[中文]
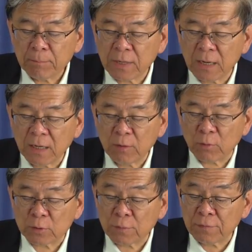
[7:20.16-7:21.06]
偏离
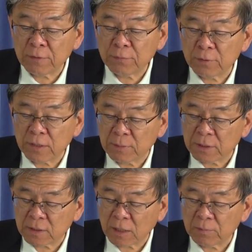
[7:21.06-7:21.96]
我所吩咐你们
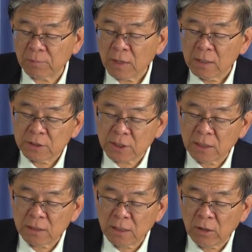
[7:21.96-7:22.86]
的道，
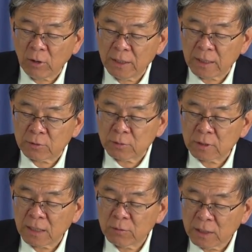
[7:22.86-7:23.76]
行耶和华眼
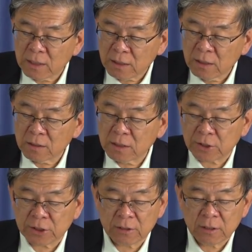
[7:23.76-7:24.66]
中看为恶的
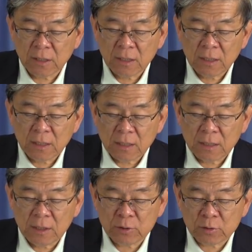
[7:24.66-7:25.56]
事，
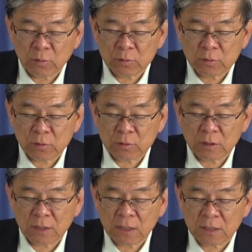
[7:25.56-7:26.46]
以手所
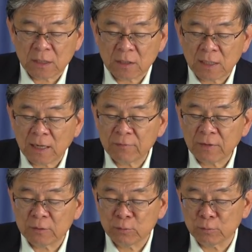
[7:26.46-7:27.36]
做的惹他
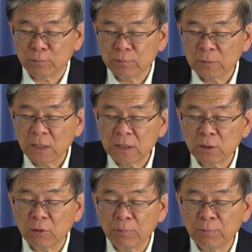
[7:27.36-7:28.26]
发怒，日
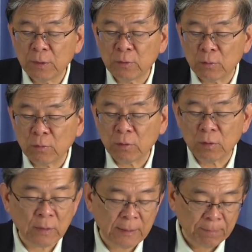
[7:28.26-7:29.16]
后必有祸
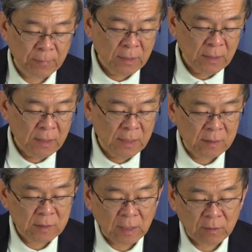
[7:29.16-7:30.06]
患
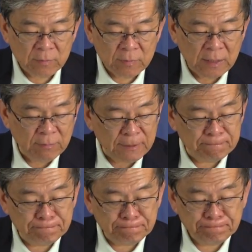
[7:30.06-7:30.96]
临到你
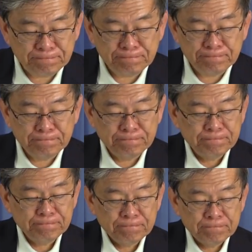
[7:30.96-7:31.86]

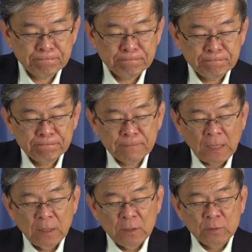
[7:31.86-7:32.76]

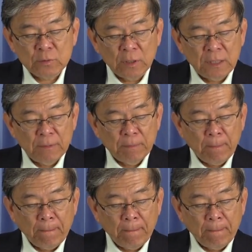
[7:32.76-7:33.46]
们。”所以